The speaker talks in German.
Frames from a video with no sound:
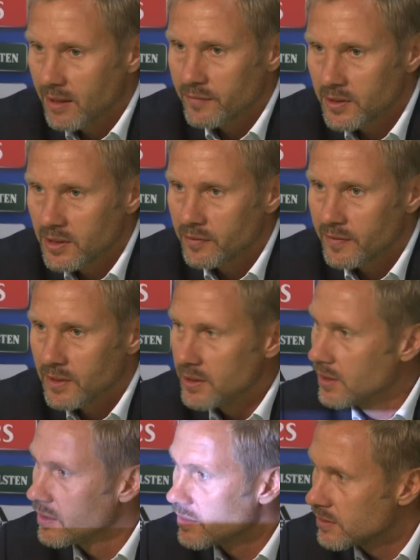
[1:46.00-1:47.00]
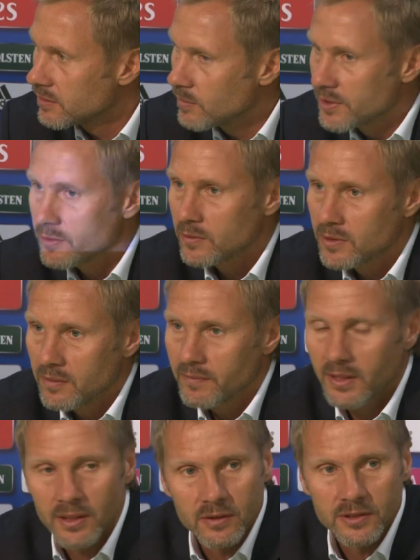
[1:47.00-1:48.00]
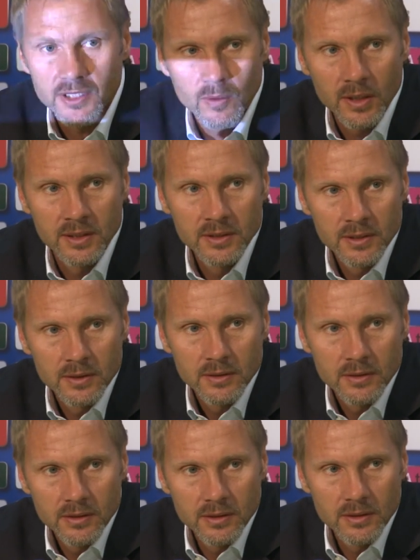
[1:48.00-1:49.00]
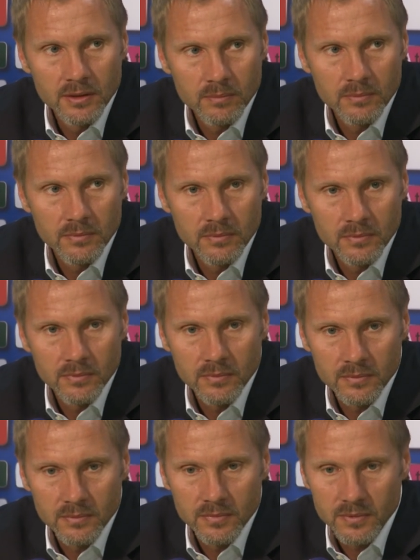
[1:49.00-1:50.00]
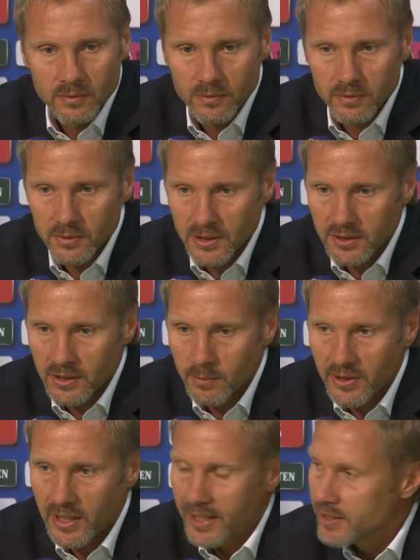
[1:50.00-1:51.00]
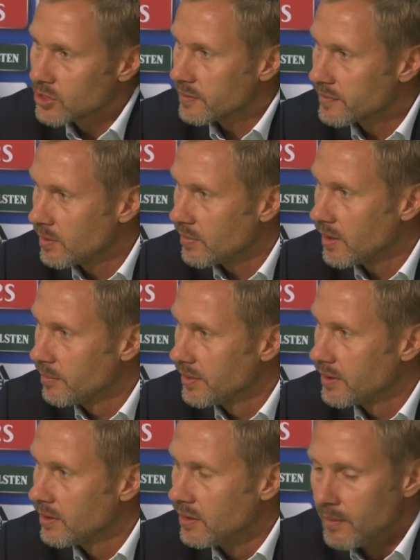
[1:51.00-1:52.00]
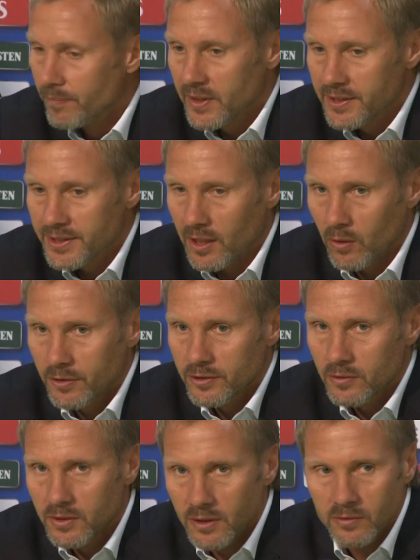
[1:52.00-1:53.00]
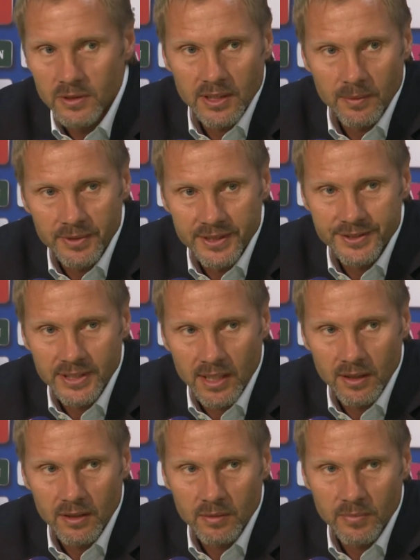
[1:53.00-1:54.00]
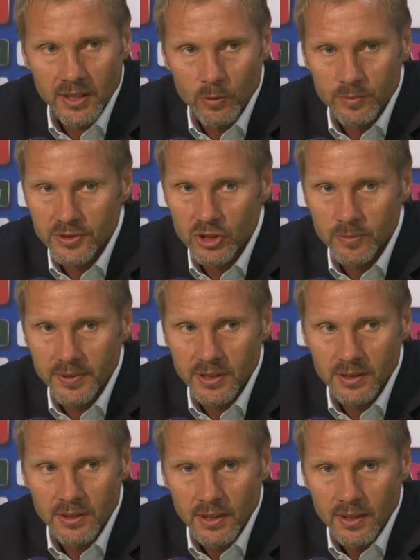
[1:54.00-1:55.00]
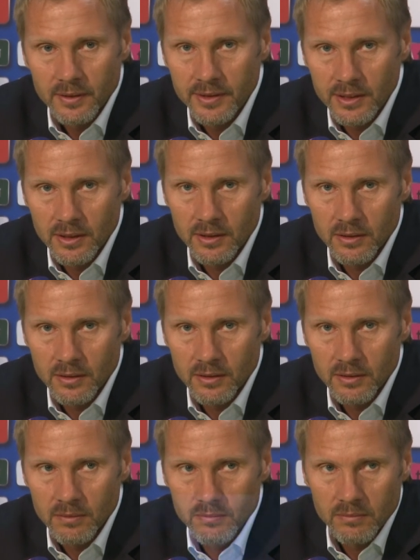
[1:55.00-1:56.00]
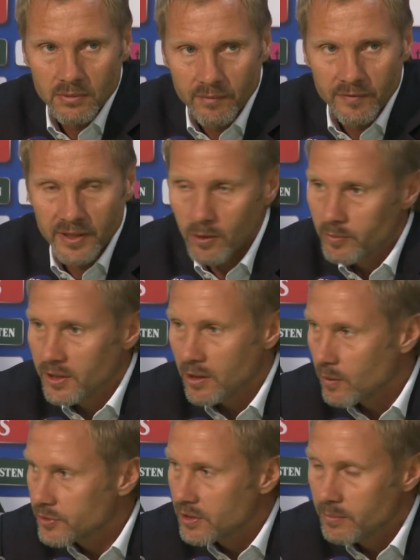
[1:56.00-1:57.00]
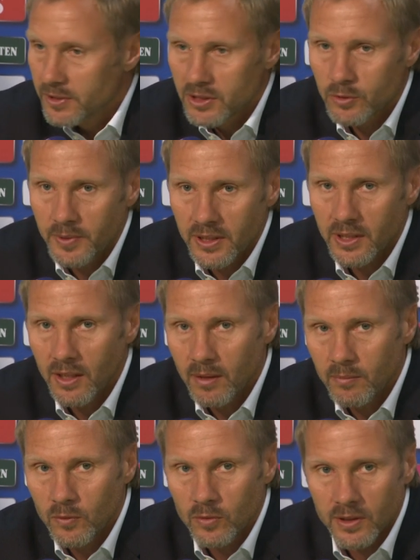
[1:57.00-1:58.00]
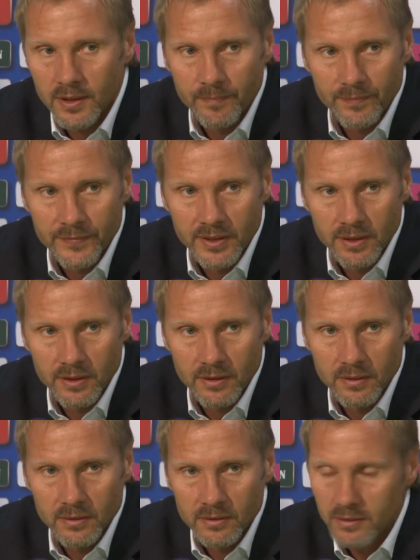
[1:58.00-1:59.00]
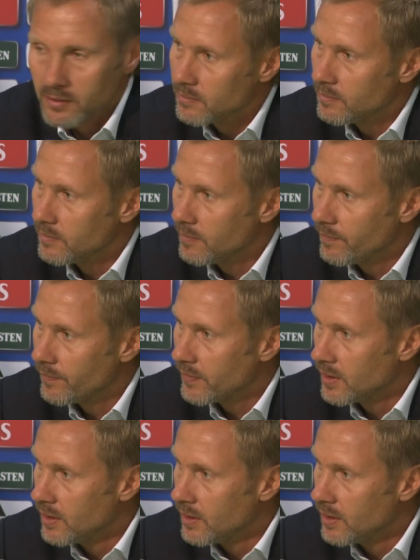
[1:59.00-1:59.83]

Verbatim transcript: einfach nicht verlieren, das ist nun mal so, dann wäre ich auch sauer. Ähm, dass ich mit Leidenschaft dabei bin, ist auch so. Natürlich habe ich jetzt jahrelang bei Clubs gespielt, die äh, entweder um den Aufstieg mitgespielt haben oder die, ähm,